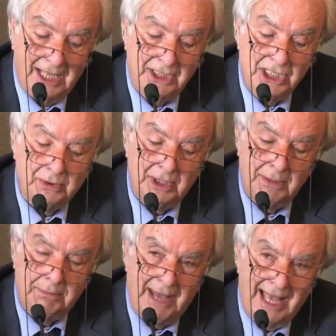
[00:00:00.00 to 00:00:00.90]
agiscono
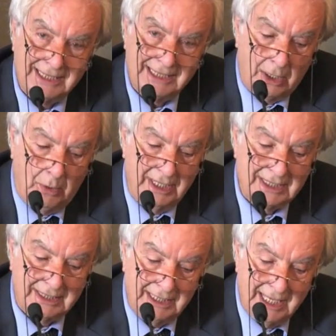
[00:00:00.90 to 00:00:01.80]
in base a
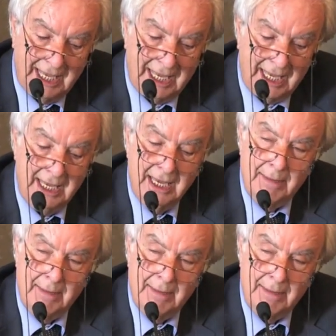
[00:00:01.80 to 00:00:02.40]
queste idee,